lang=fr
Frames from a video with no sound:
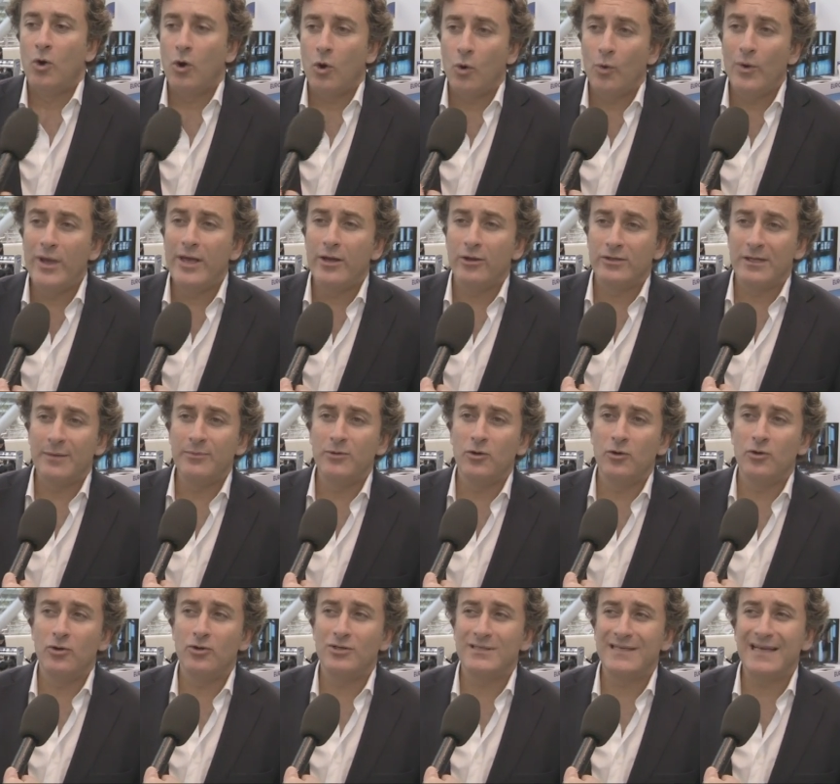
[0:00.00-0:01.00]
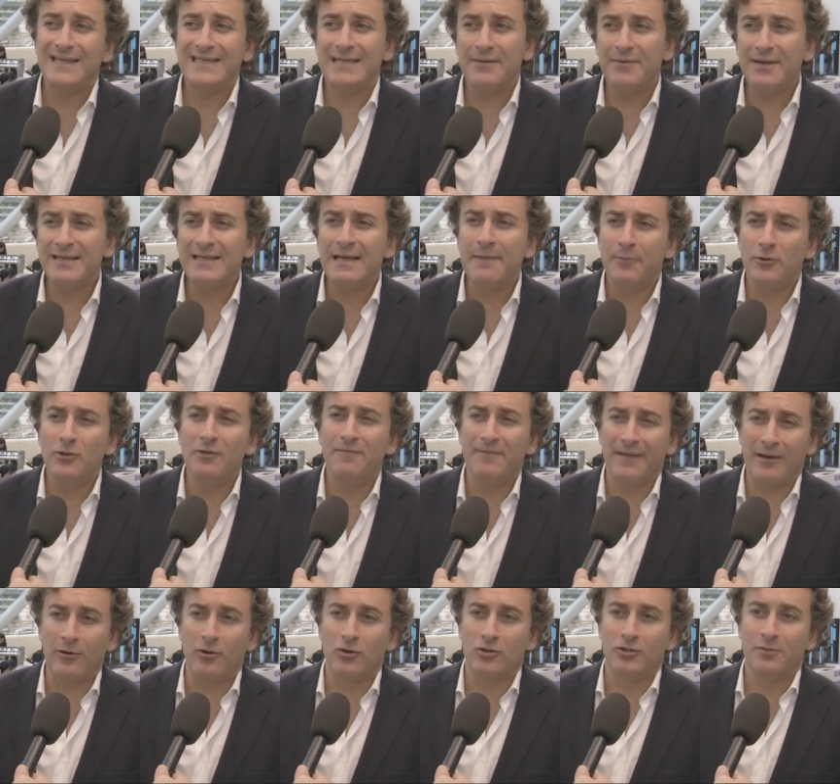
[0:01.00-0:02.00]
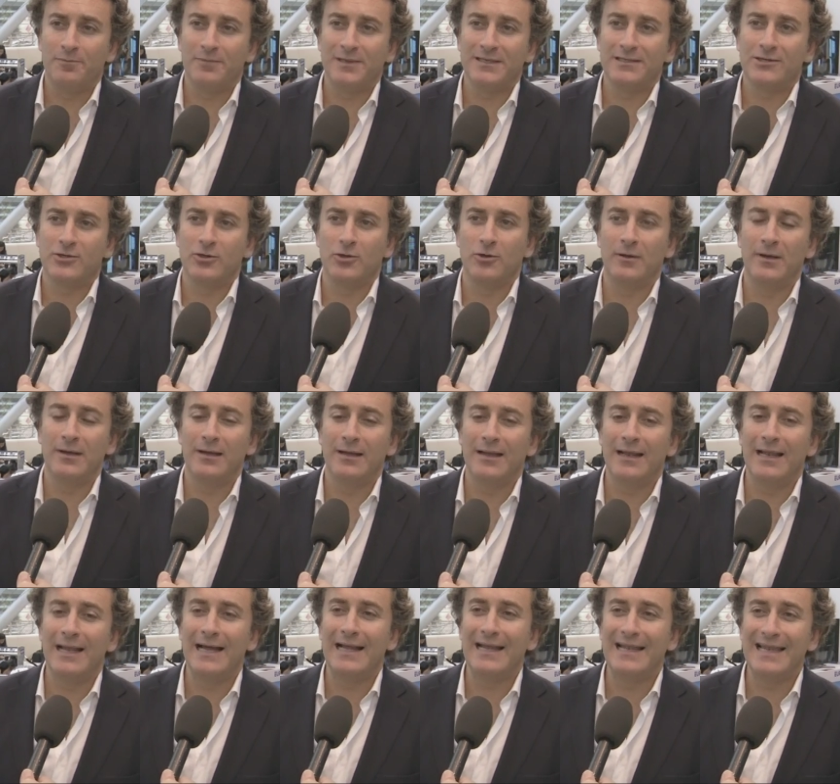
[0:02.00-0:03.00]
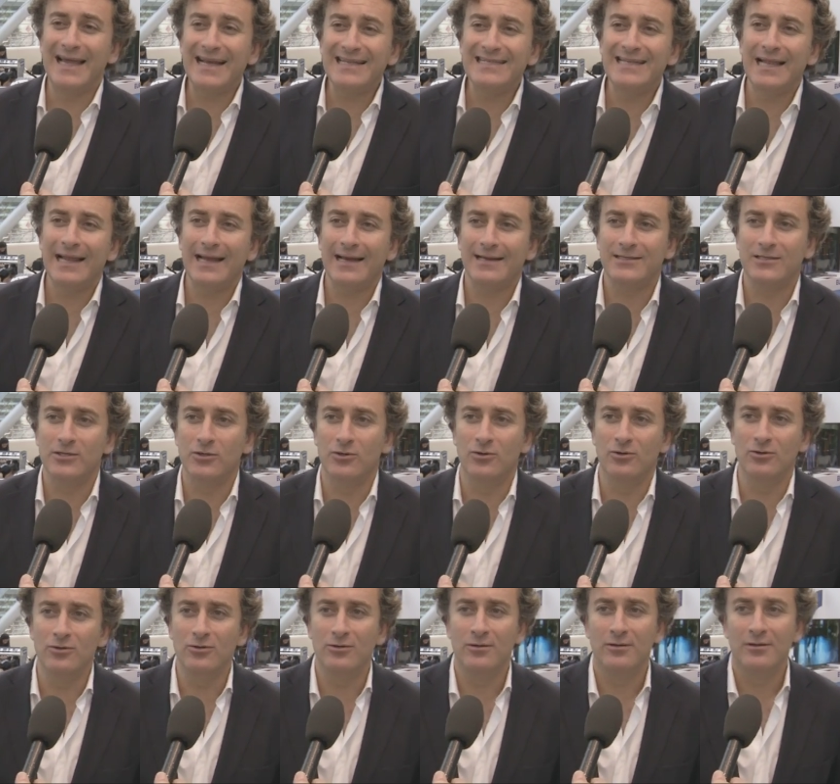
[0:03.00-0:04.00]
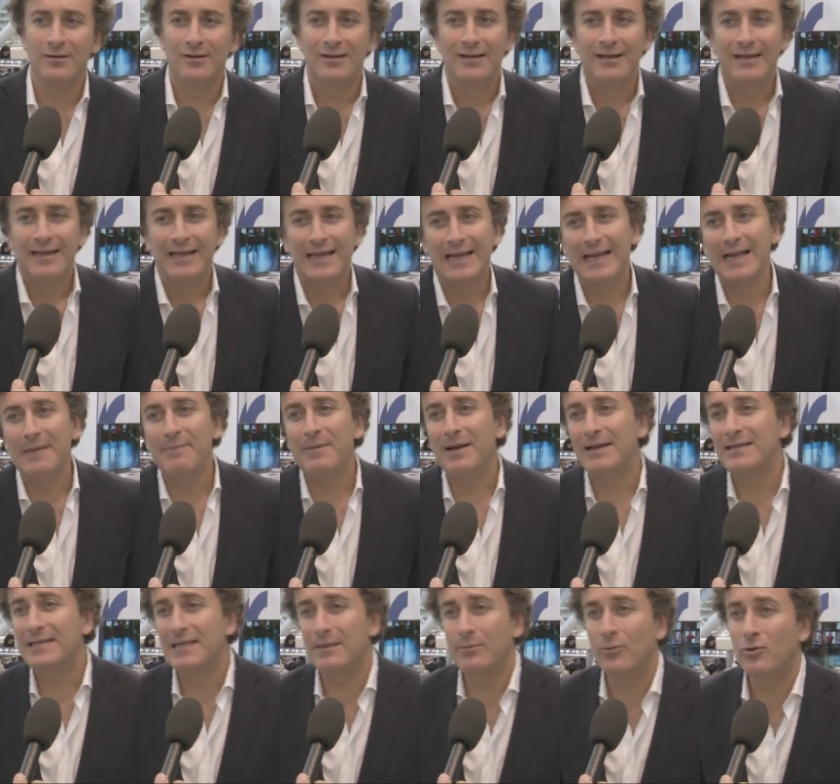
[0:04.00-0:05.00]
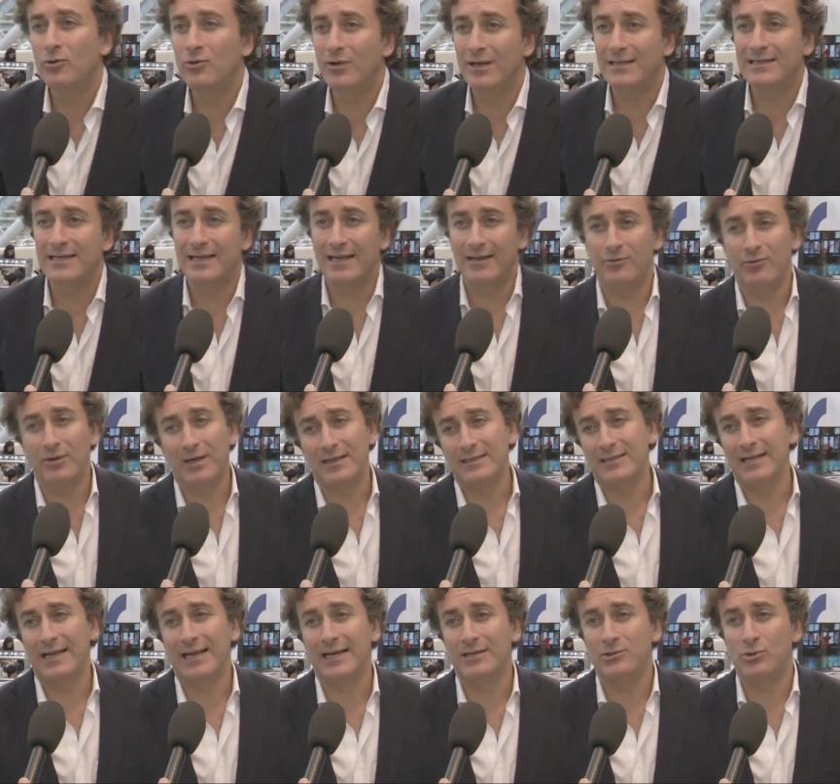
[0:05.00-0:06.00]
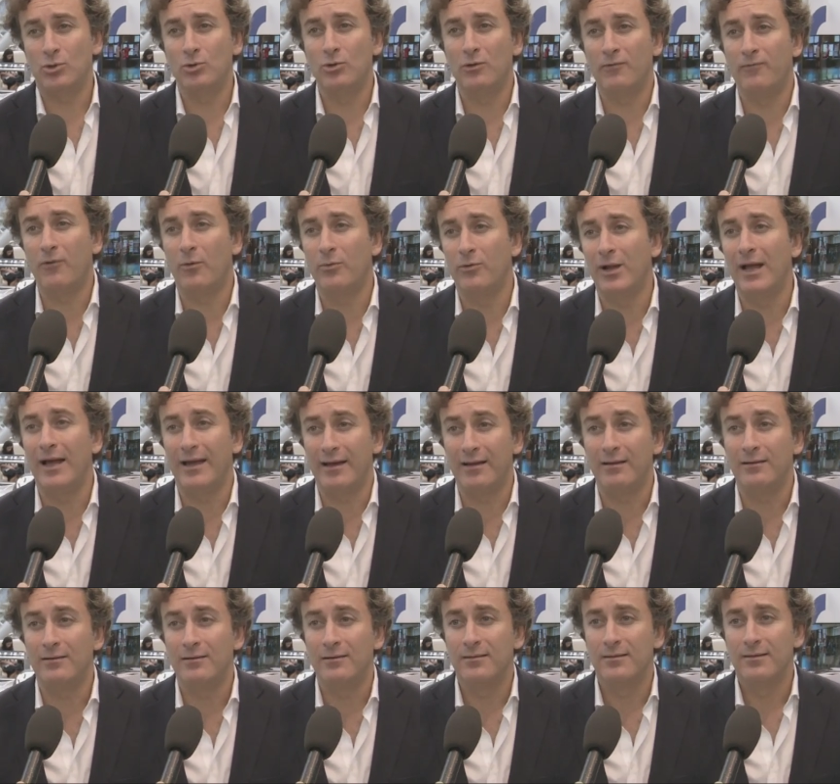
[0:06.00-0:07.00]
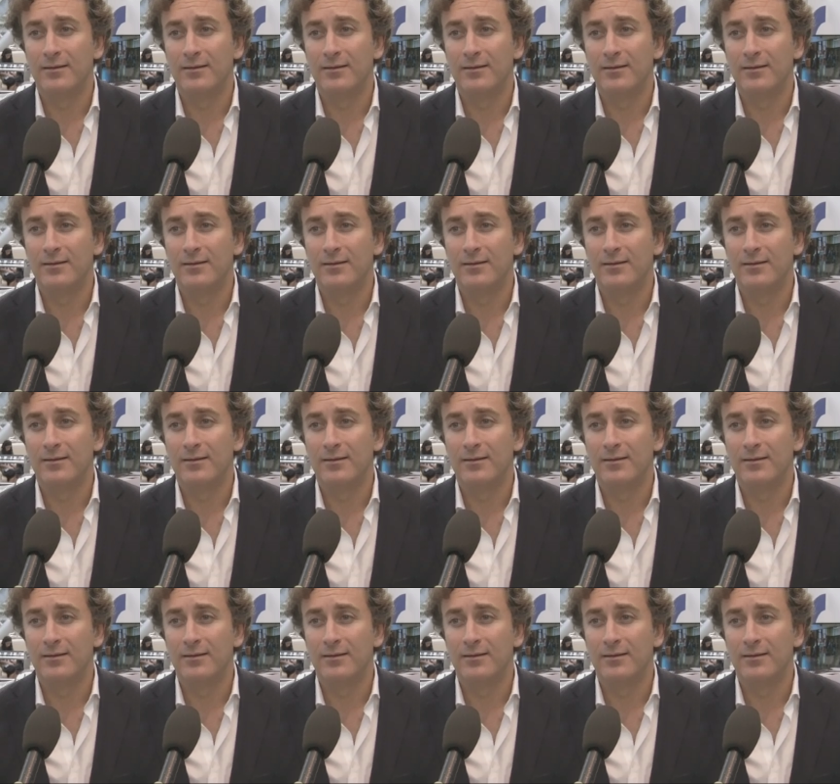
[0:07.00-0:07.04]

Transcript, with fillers: Oui, en termes de, ça, va être un peu différente parce que l'accélération, elle est pratiquement une, accélération de Formule 1.